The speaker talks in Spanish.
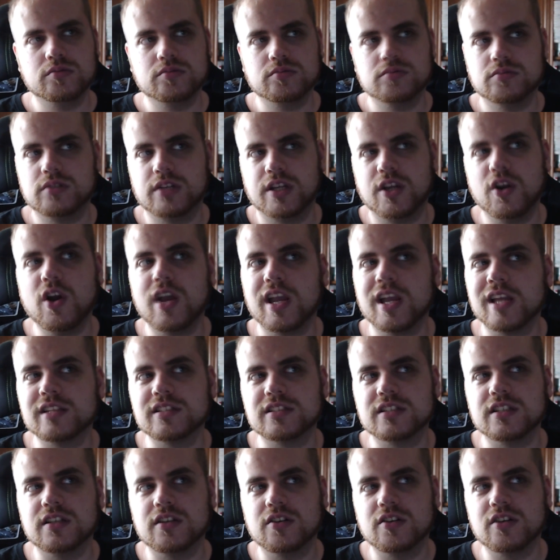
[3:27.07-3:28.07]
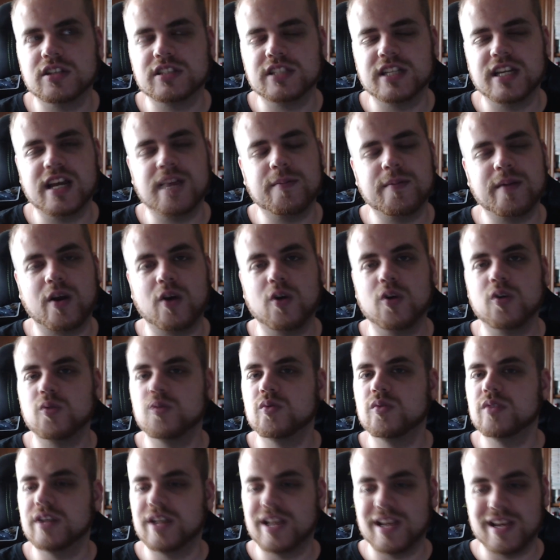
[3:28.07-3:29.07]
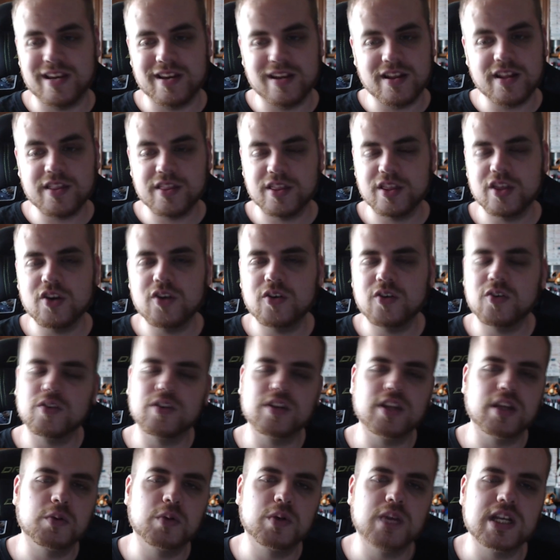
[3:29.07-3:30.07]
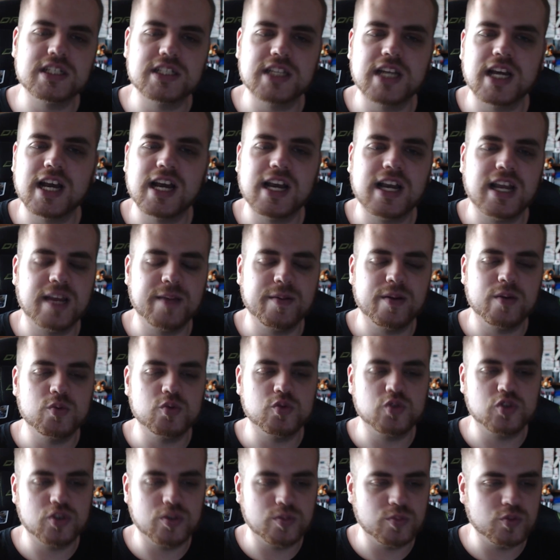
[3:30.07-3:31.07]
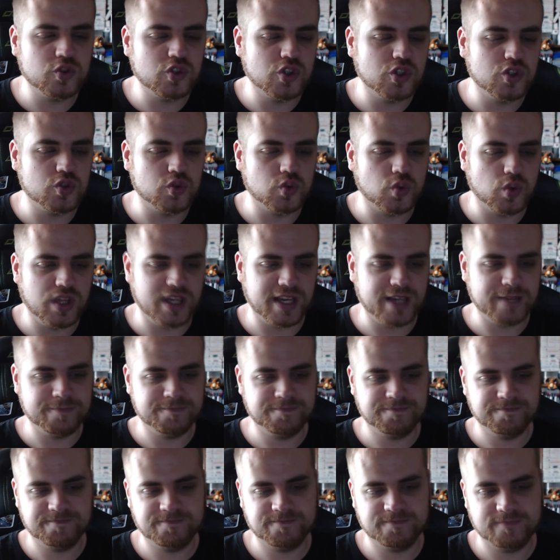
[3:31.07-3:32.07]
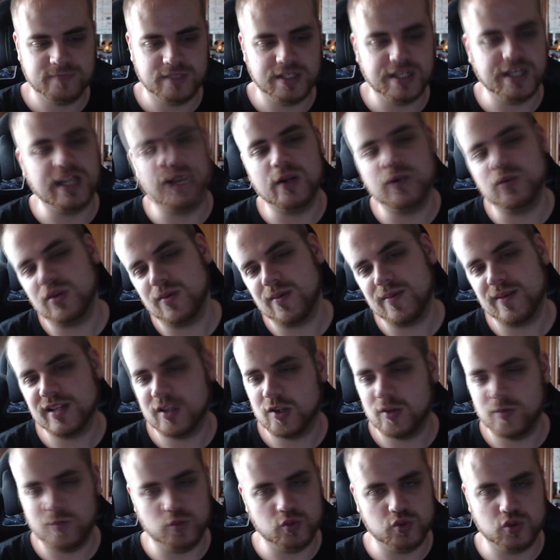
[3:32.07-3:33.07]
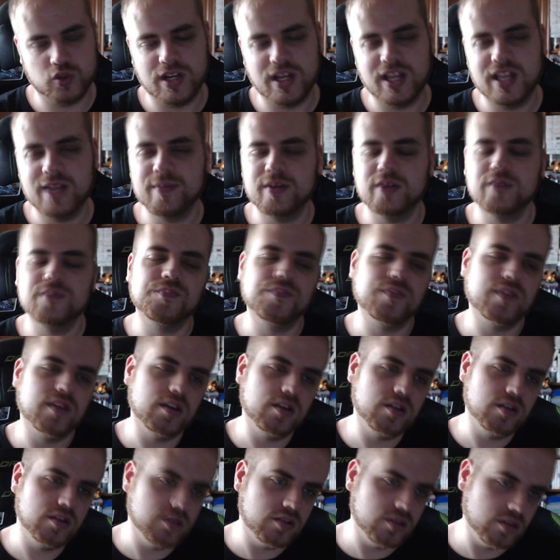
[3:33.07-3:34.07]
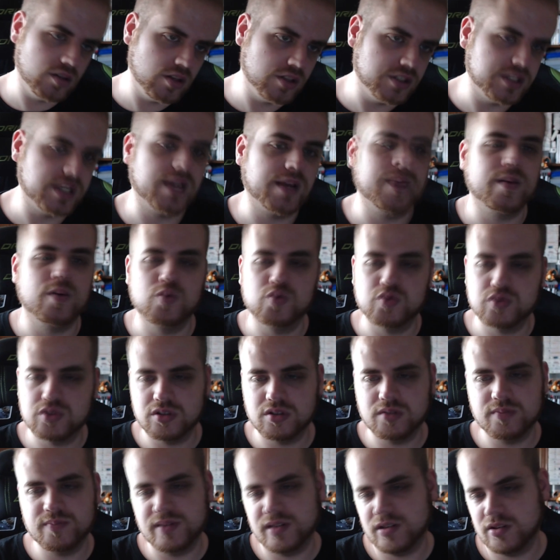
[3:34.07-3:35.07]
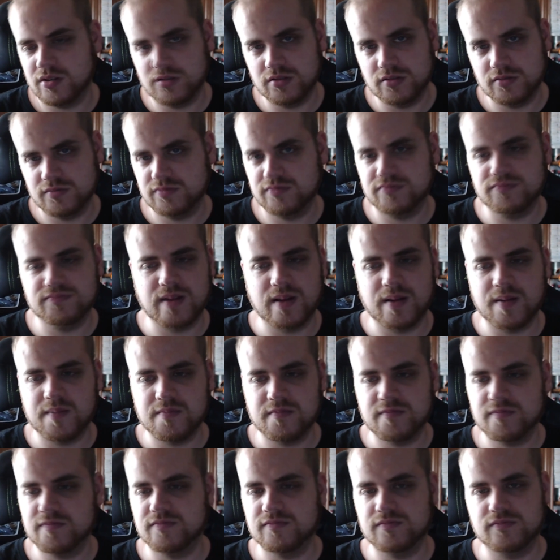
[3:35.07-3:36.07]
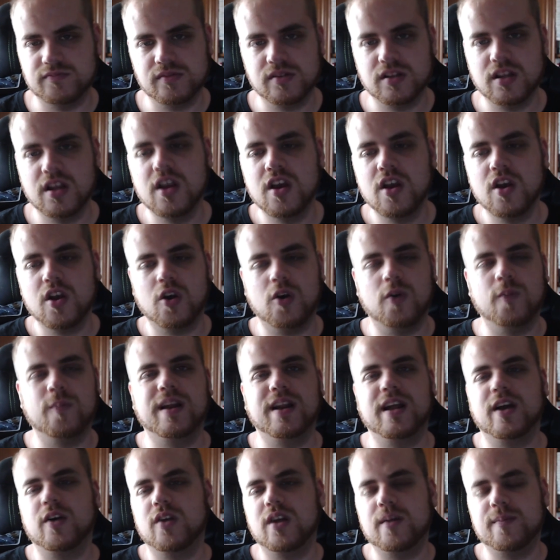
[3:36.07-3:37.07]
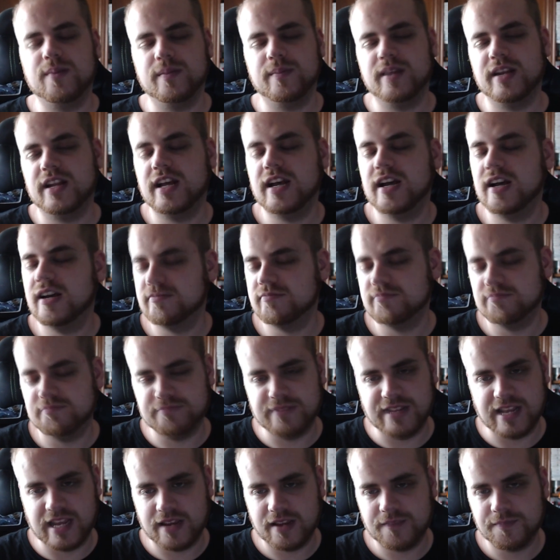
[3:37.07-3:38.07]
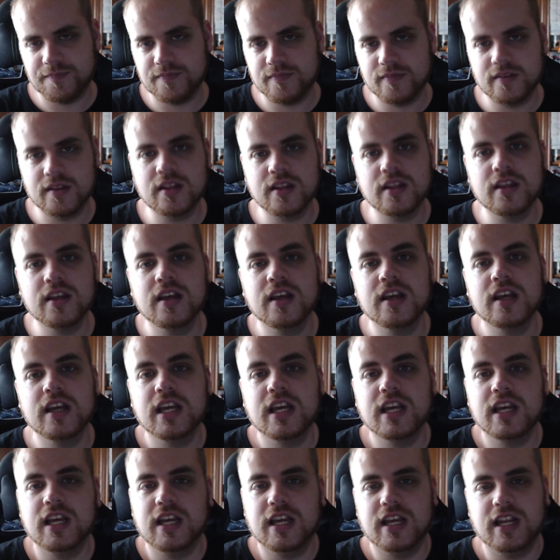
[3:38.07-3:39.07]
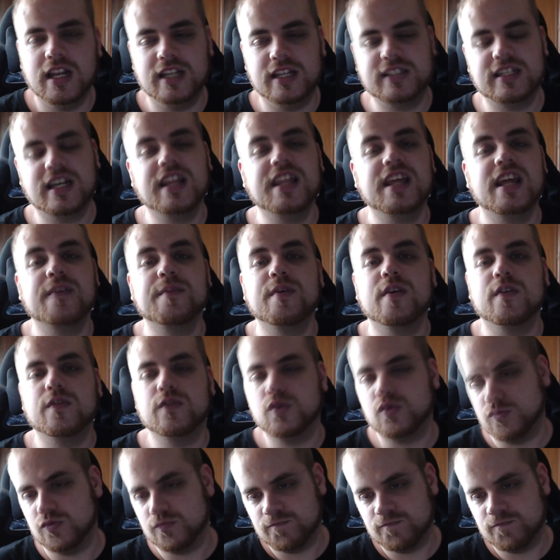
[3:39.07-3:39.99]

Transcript: Creo que sí, creo que sería mejor un reinicio de una saga que me gustó mucho en su día. Que la última parte no me gustó nada, pero... O sea, que me gustó, pero... Comparado con la primera... La saga de Army of Two.